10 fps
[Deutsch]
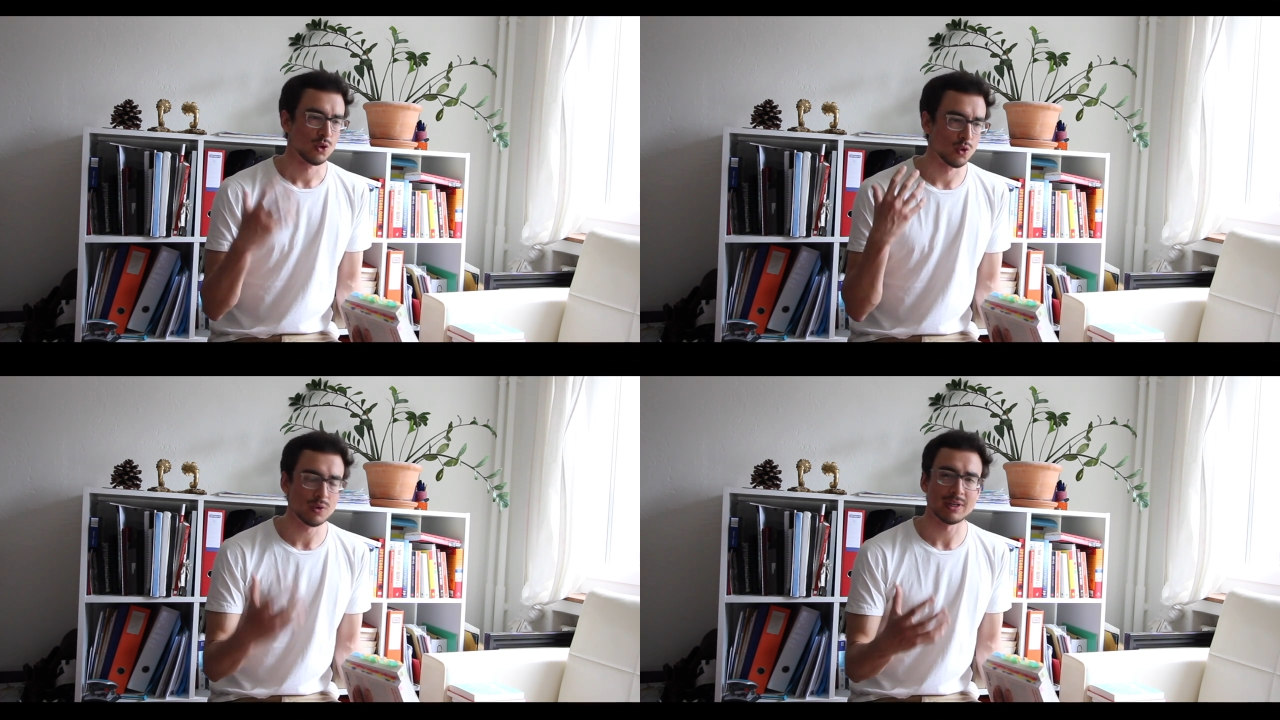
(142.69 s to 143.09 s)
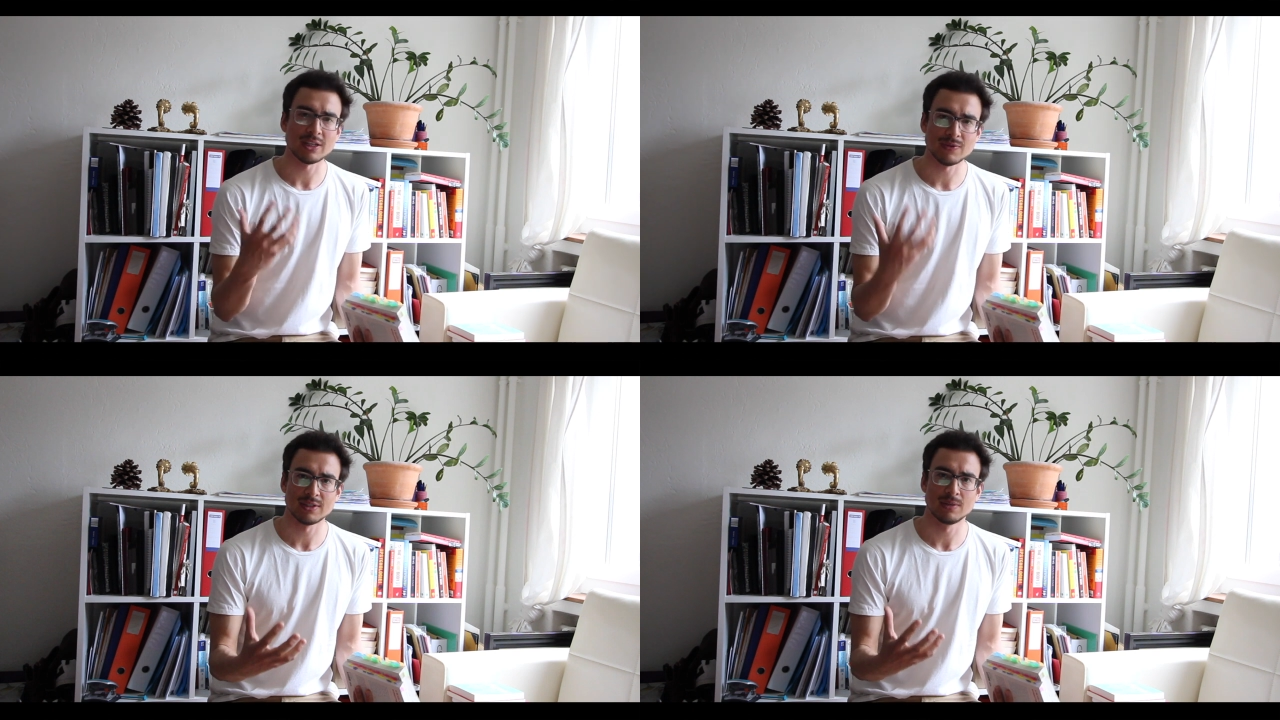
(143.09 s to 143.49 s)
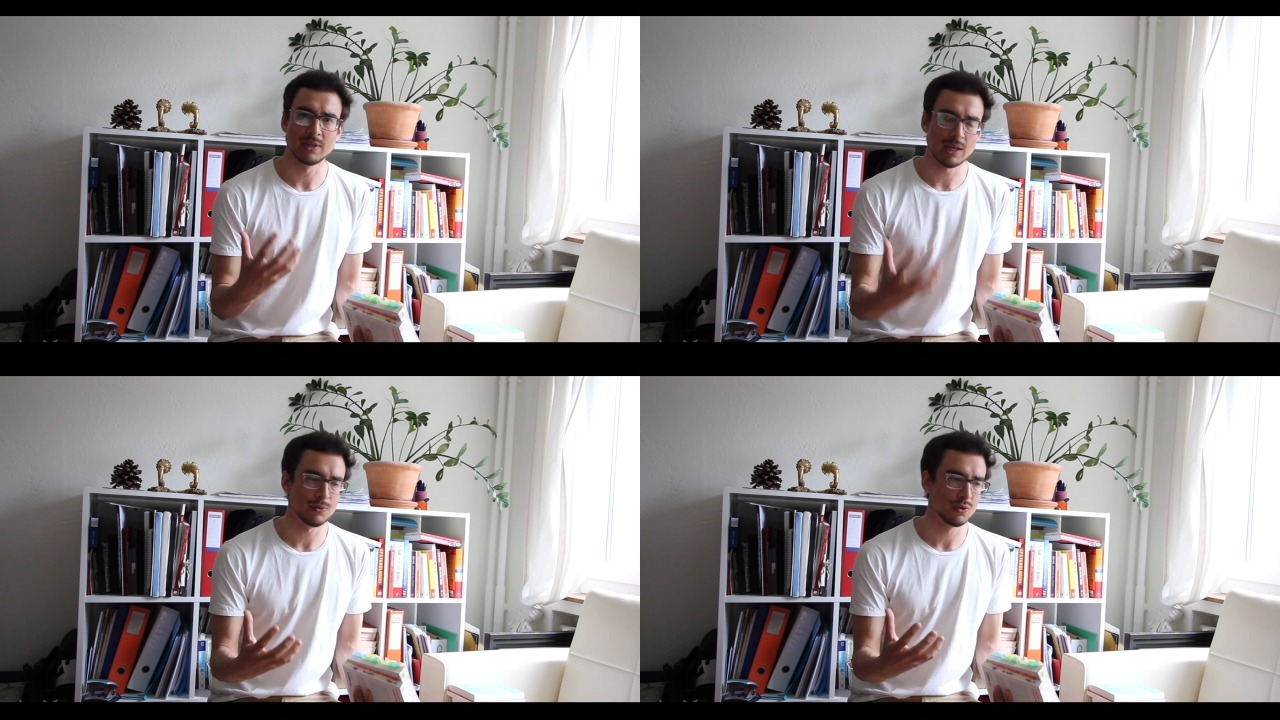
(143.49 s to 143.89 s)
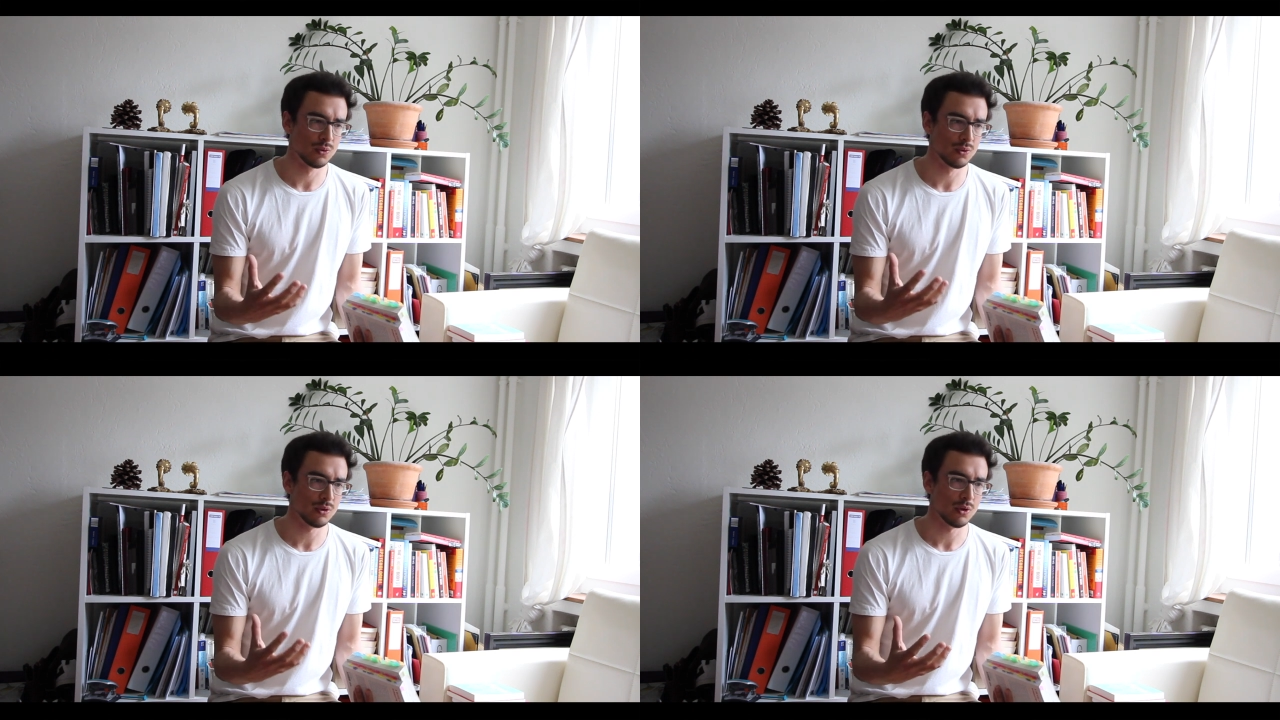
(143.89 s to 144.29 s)
tun das, was sie im Leben
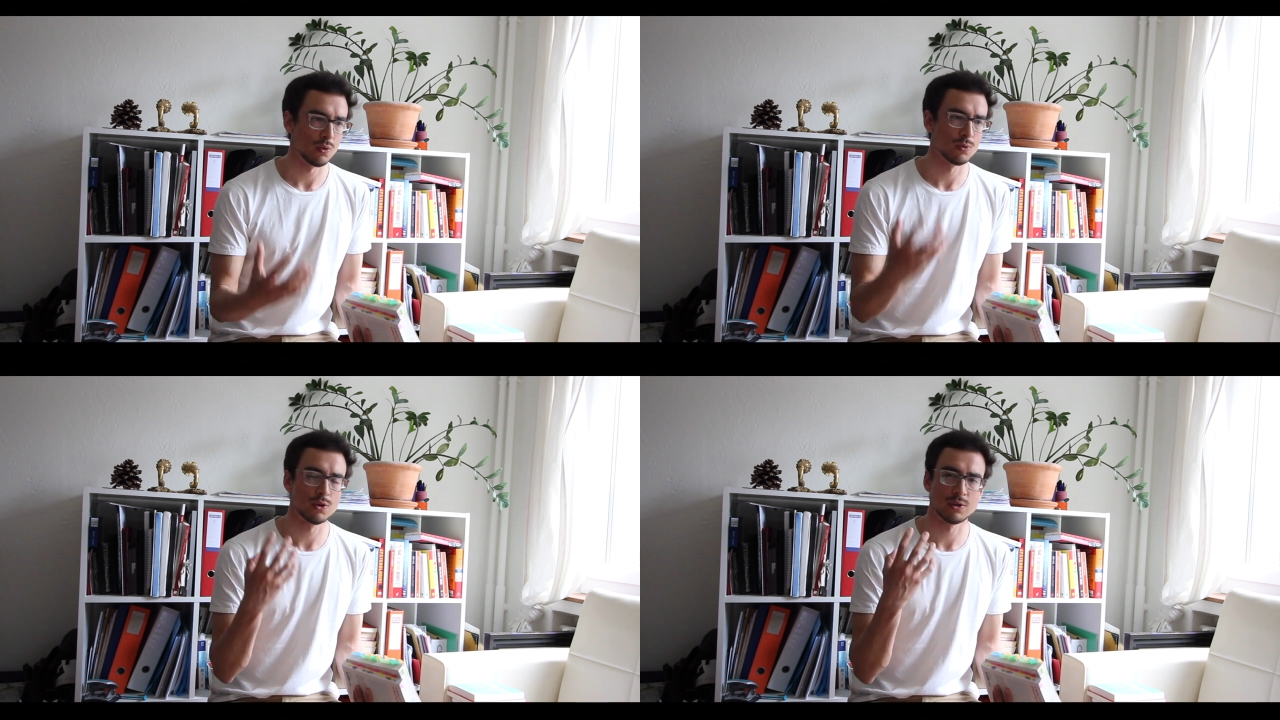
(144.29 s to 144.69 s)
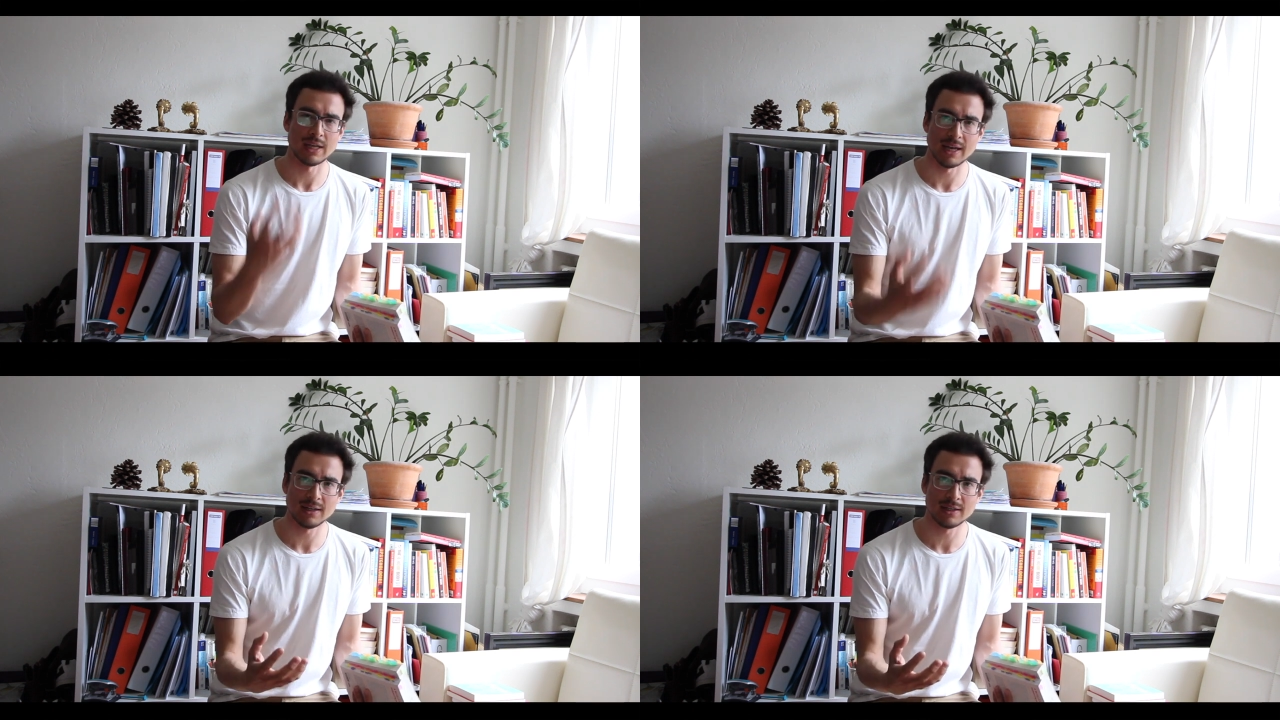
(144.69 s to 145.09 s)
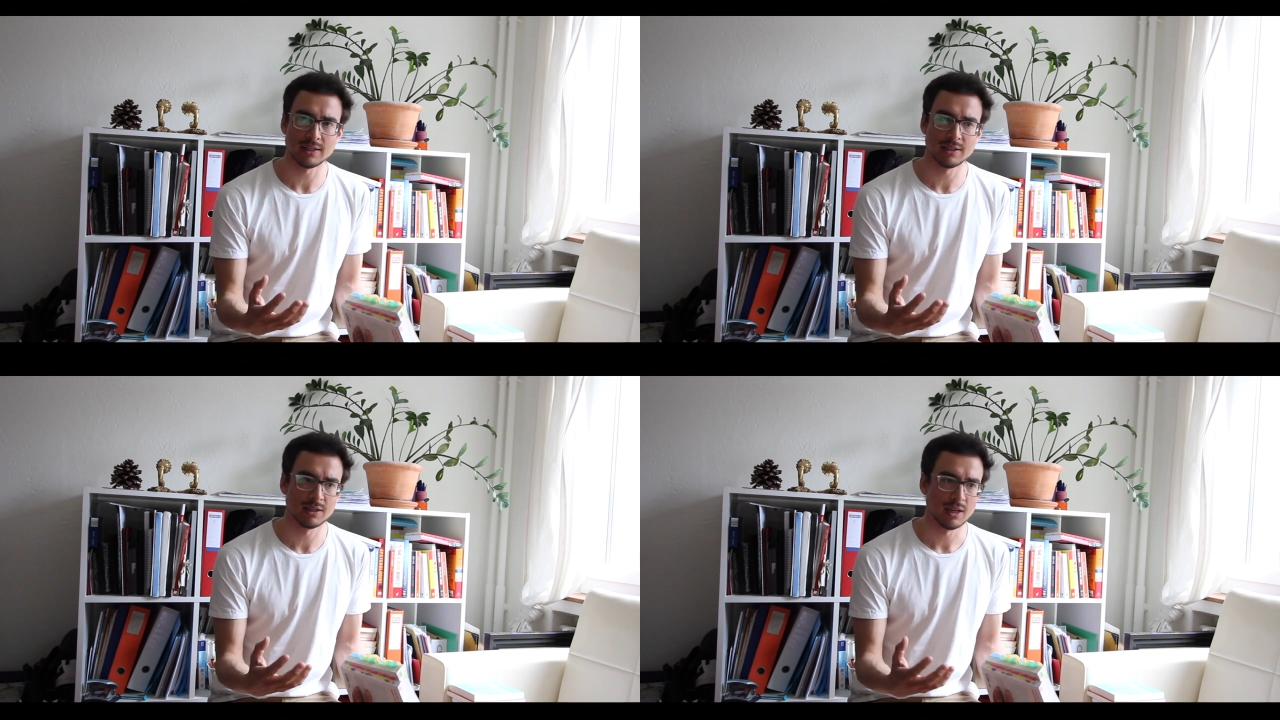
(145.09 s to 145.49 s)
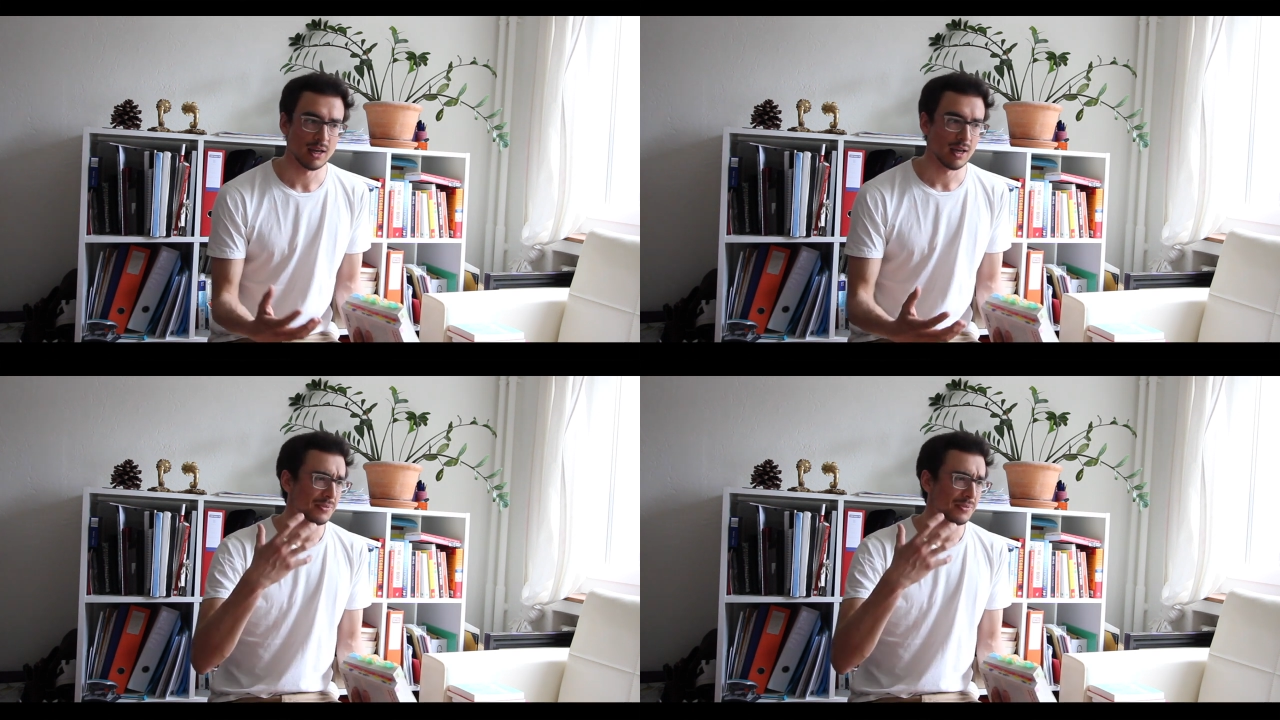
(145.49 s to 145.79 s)
tun, um schlussendlich